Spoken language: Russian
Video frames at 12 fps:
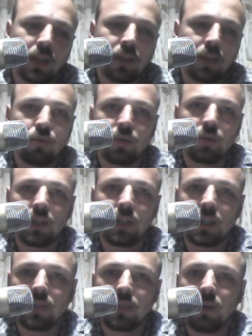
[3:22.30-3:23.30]
хочу
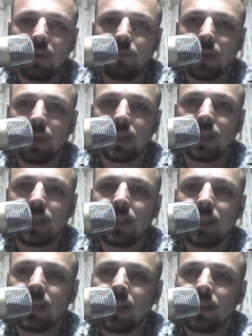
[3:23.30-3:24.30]
сейчас вам
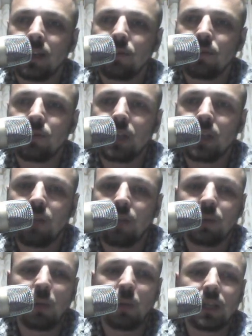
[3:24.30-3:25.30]
показать. Друзья,
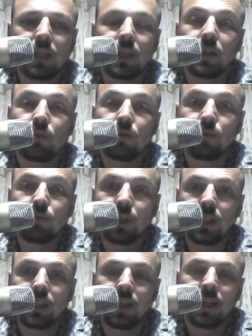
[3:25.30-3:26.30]
внимательно
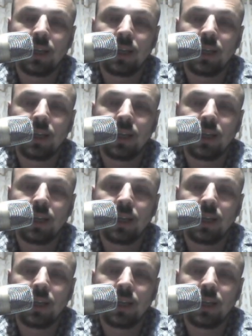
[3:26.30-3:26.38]
слушайте,